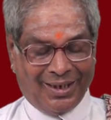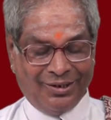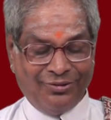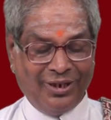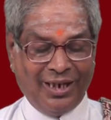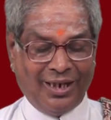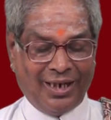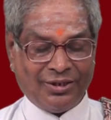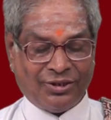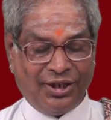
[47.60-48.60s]
అందువలన
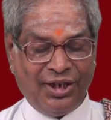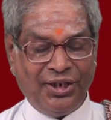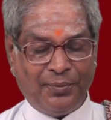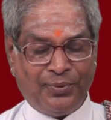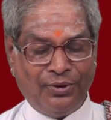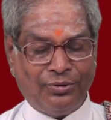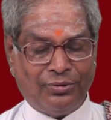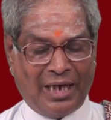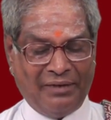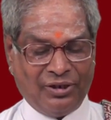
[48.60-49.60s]
స్త్రీని ఎప్పుడూ
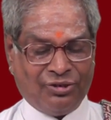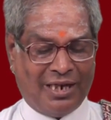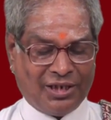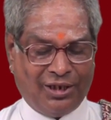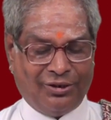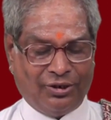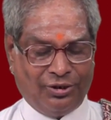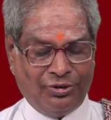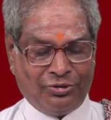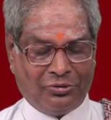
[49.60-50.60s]
కూడా విశ్వాసంలోకి
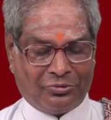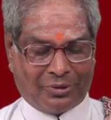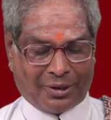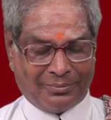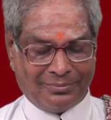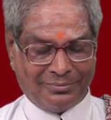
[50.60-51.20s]
తీసుకోకూడదు